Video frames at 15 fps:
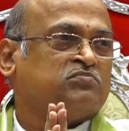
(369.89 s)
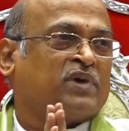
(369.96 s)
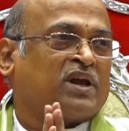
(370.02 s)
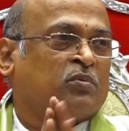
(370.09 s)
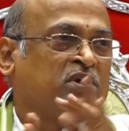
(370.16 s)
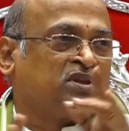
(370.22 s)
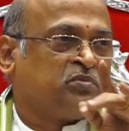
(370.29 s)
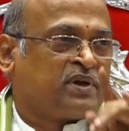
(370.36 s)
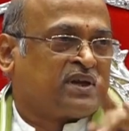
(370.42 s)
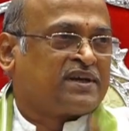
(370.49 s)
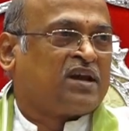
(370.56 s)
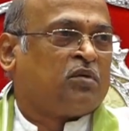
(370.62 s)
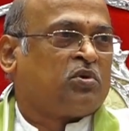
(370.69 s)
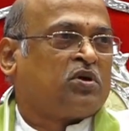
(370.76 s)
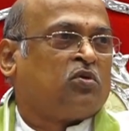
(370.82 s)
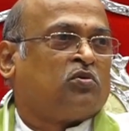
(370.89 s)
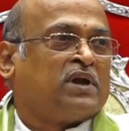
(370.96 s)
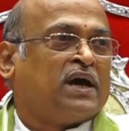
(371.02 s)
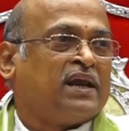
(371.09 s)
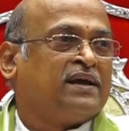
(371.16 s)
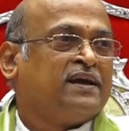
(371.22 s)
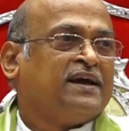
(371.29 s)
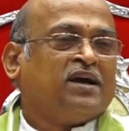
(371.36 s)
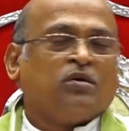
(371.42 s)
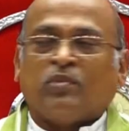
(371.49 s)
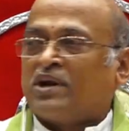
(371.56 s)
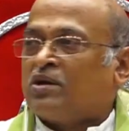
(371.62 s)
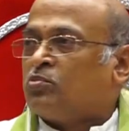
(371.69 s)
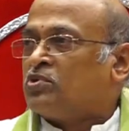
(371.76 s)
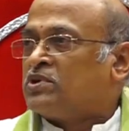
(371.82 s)
మన మీద మనకు నమ్మకం ఉండాలి
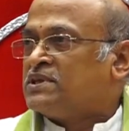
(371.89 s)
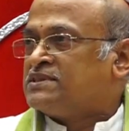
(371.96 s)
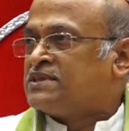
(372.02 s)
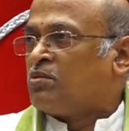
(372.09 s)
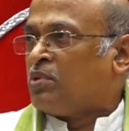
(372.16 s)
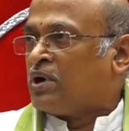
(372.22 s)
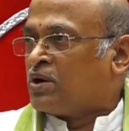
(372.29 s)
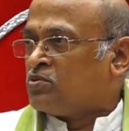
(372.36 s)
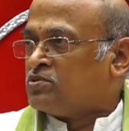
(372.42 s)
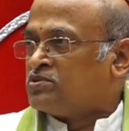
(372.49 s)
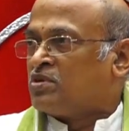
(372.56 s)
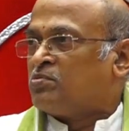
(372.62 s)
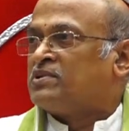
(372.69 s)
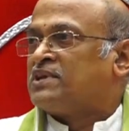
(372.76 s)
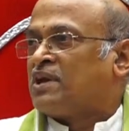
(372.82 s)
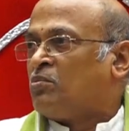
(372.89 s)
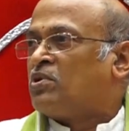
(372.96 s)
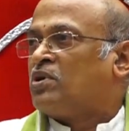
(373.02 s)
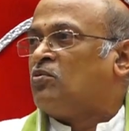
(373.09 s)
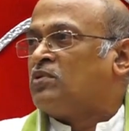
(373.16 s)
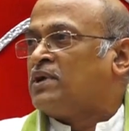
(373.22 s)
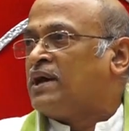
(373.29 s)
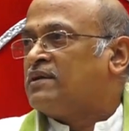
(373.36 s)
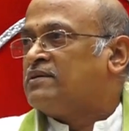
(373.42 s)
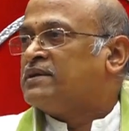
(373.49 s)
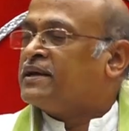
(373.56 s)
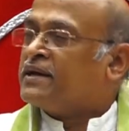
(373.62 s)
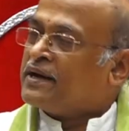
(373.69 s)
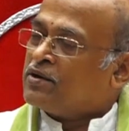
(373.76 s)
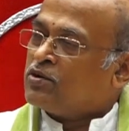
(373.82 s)
మన పుట్టించిన భగవంతుని మీద నమ్మకం ఉండాలి
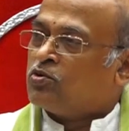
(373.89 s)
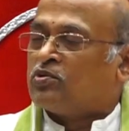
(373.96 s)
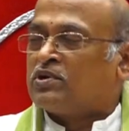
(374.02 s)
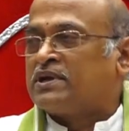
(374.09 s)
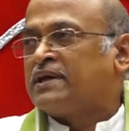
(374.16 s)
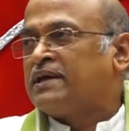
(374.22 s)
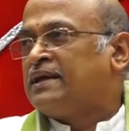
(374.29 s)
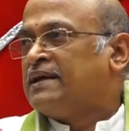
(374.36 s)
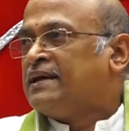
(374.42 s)
ఈ రెండు ఉంటే